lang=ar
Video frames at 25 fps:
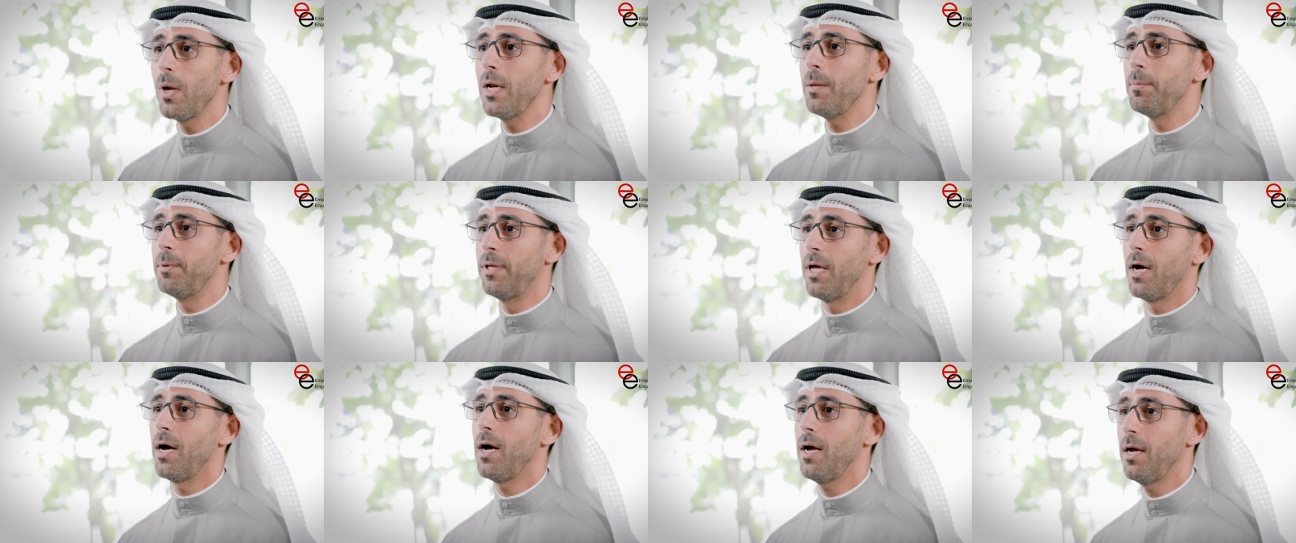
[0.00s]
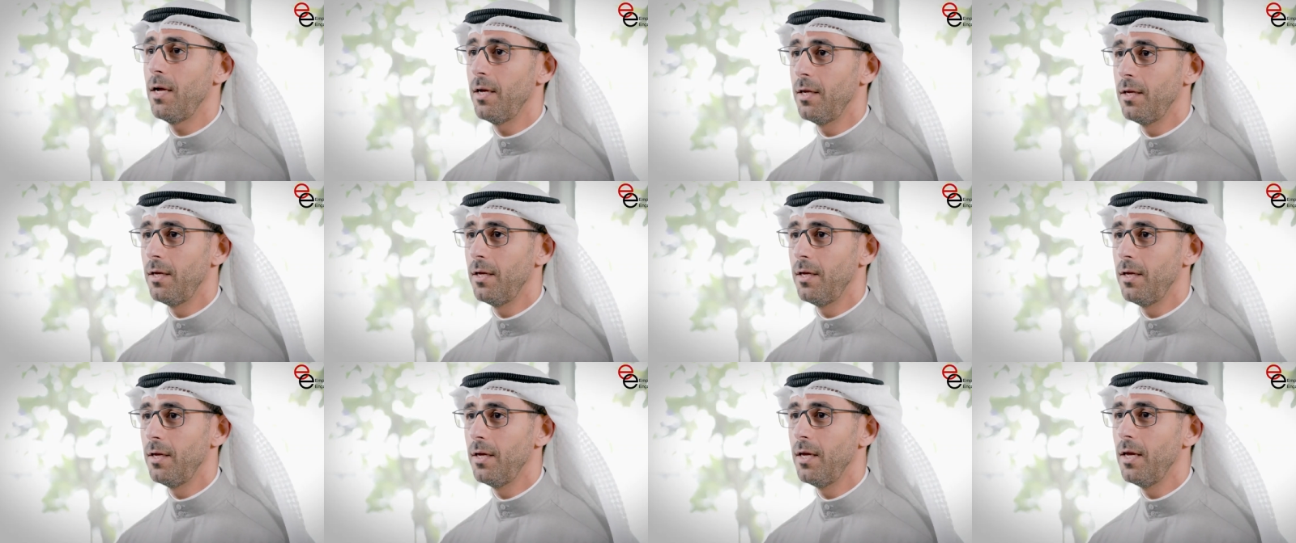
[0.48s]
والإبداع
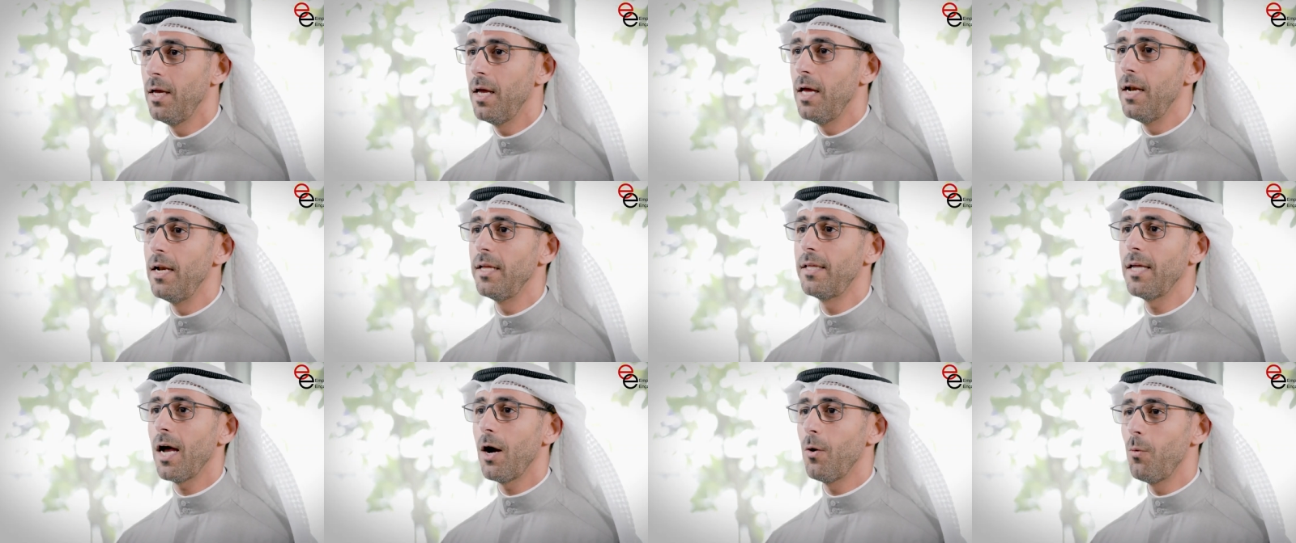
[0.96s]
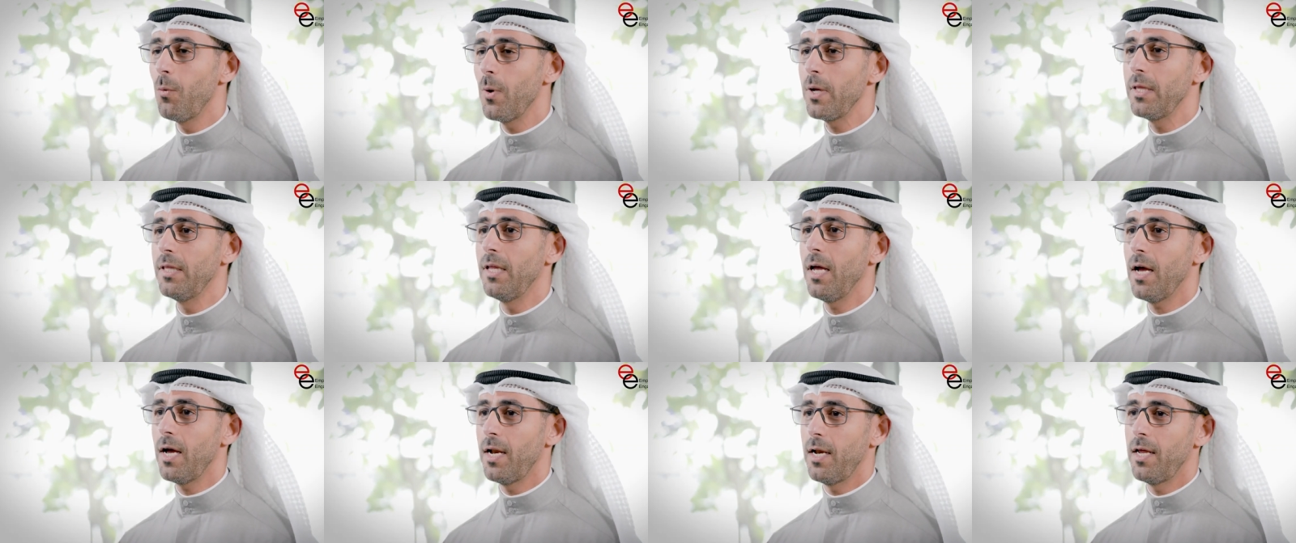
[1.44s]
اللي
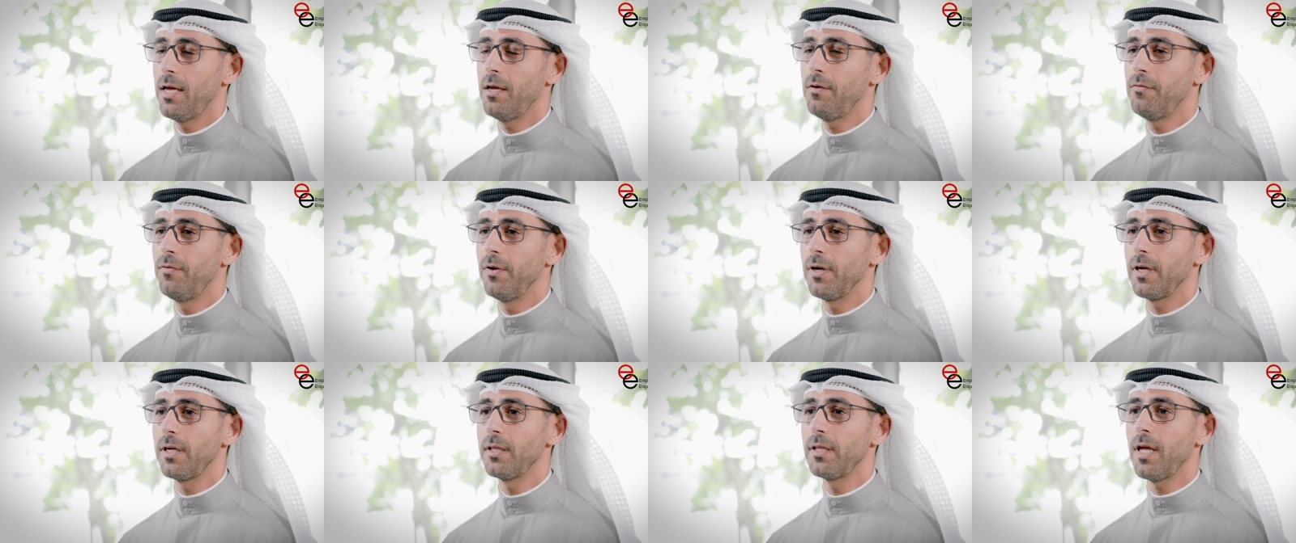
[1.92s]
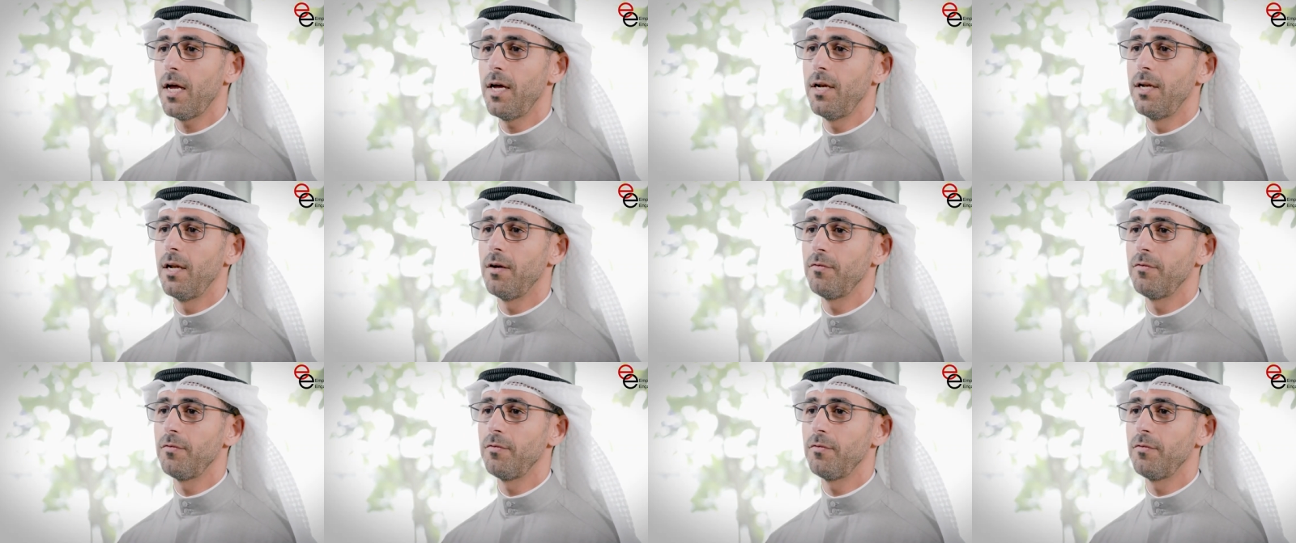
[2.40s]
تعودنا عليه في القطاع